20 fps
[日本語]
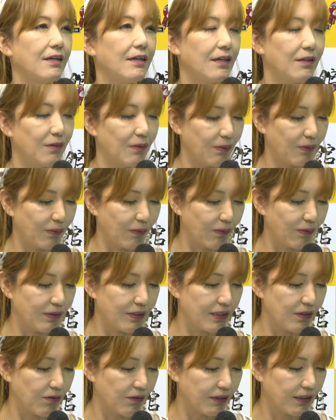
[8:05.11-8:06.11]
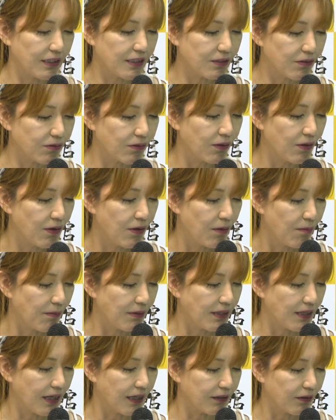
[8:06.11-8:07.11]
OG の子たちを
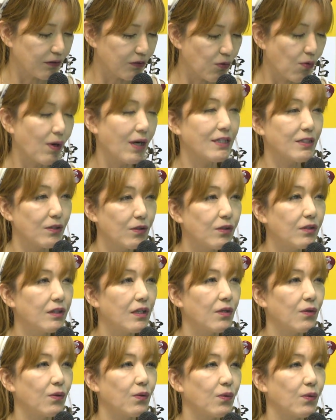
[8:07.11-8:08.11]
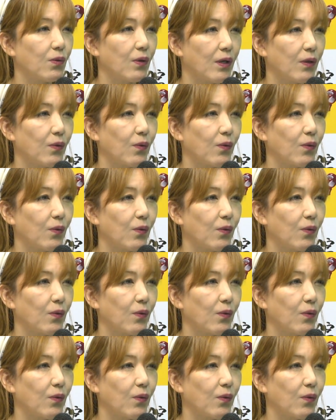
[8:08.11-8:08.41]
みんな紹介するっていう